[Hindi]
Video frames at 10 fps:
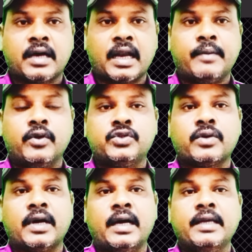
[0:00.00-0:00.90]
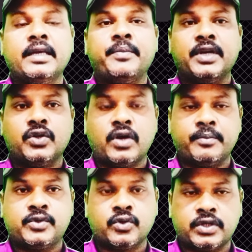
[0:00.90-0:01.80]
ख़राब हो चुका है ये वीडियो
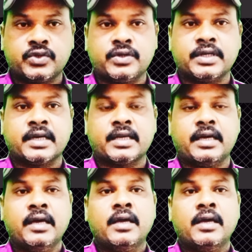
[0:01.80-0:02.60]
हम छोटी छोटी करके